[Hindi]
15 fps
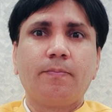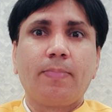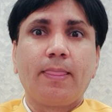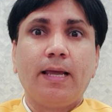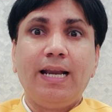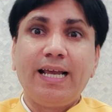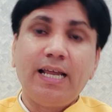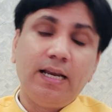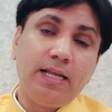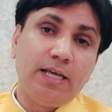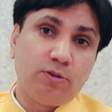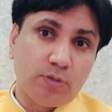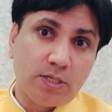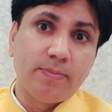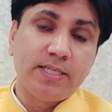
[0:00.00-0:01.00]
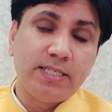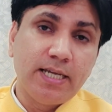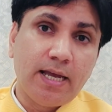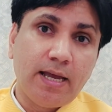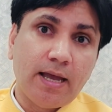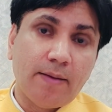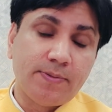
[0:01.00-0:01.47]
लेकिन ये तो
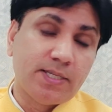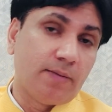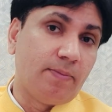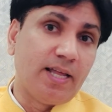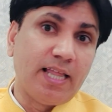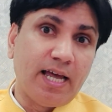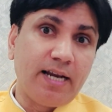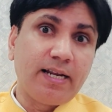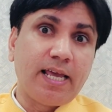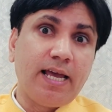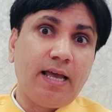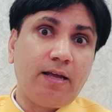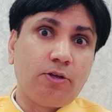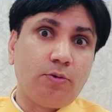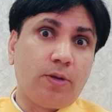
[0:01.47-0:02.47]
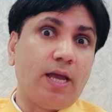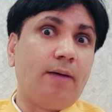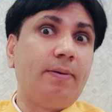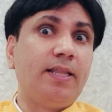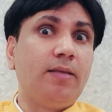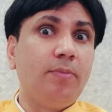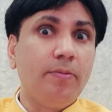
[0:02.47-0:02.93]
समस्या है अब समाधान क्या है क्योंकि
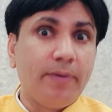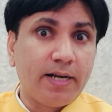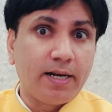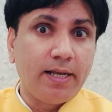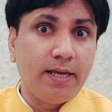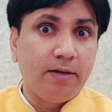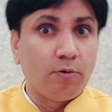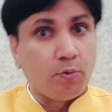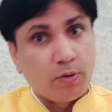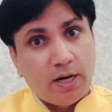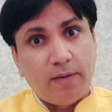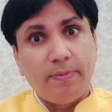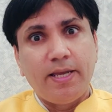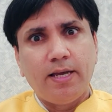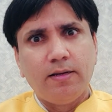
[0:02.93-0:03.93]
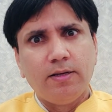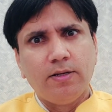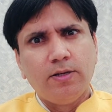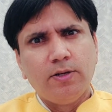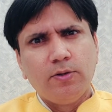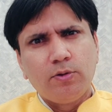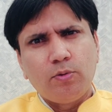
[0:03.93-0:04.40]
आबादी भी बढ़ रही है रोकना भी है
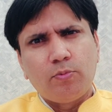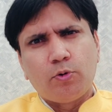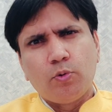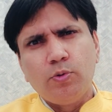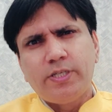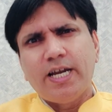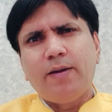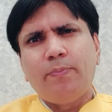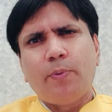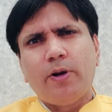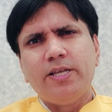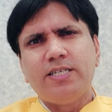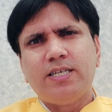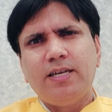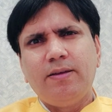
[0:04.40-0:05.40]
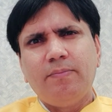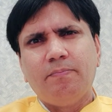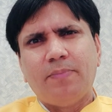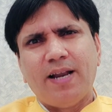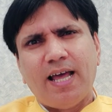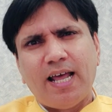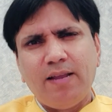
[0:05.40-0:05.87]
तो टू चाइल्ड पॉलिसी
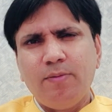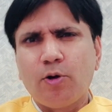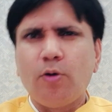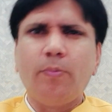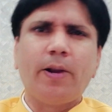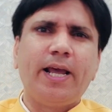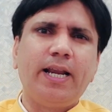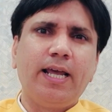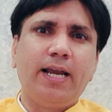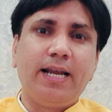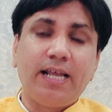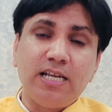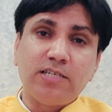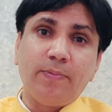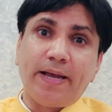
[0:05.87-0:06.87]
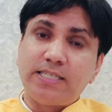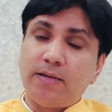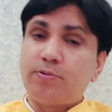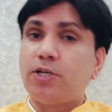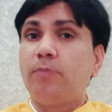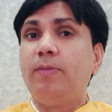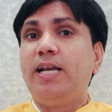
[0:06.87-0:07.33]
बनाने में कोई बुराई नहीं है लेकिन इसमें
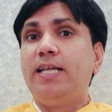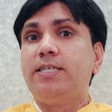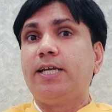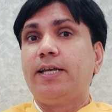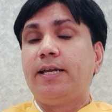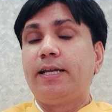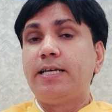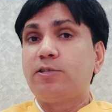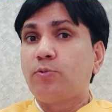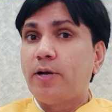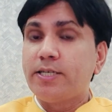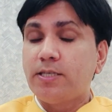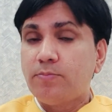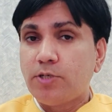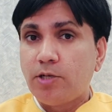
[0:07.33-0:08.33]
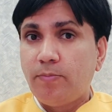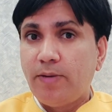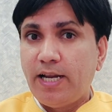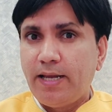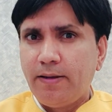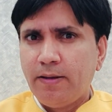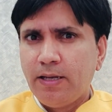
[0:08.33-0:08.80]
एग्जाम्पन मिलनी चाहिए किसको एग्जेप्शन
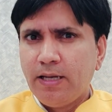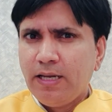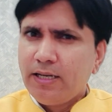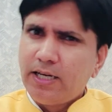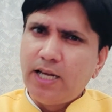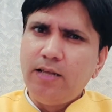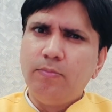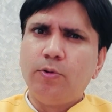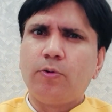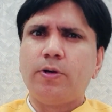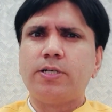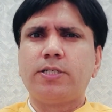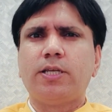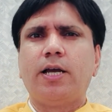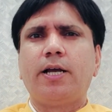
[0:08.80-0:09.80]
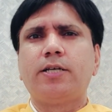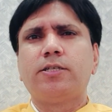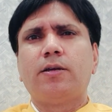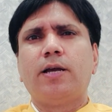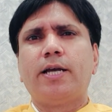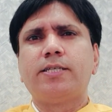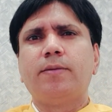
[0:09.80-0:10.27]
मिले गरीबों को
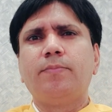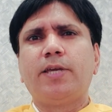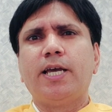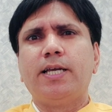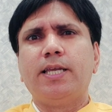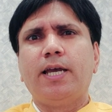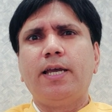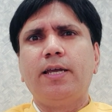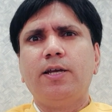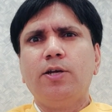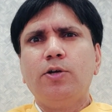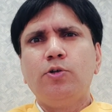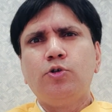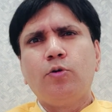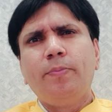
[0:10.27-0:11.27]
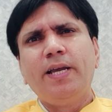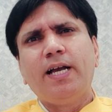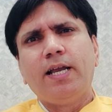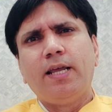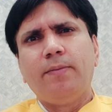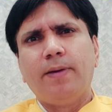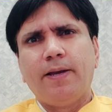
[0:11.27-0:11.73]
एग्जाम किया जाए जो भी
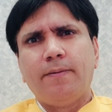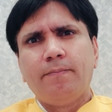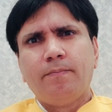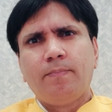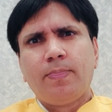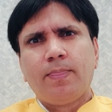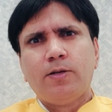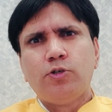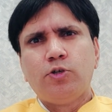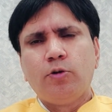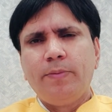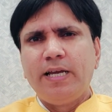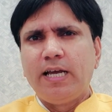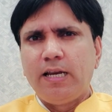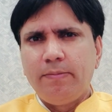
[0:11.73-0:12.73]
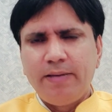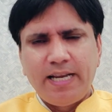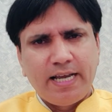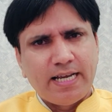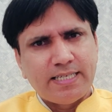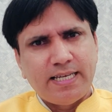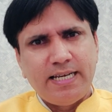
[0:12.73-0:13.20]
गरीब है जो भी गरीबी
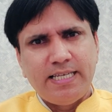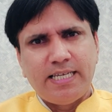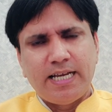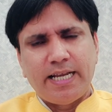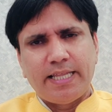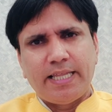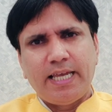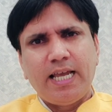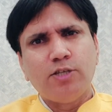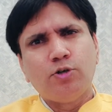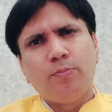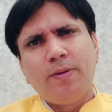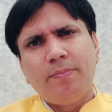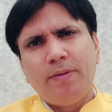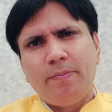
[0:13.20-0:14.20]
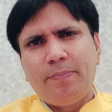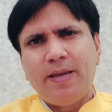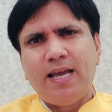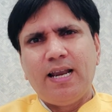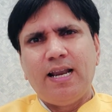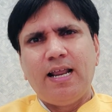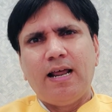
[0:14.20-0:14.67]
रेखा से नीचे रहते हैं या जो भी
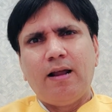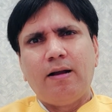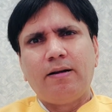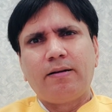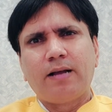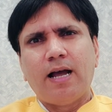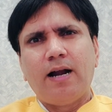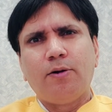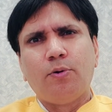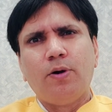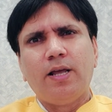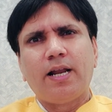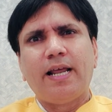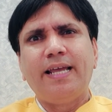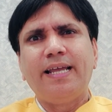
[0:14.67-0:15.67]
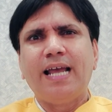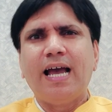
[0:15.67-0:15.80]
बीपीएल कार्ड होल्डर हैं या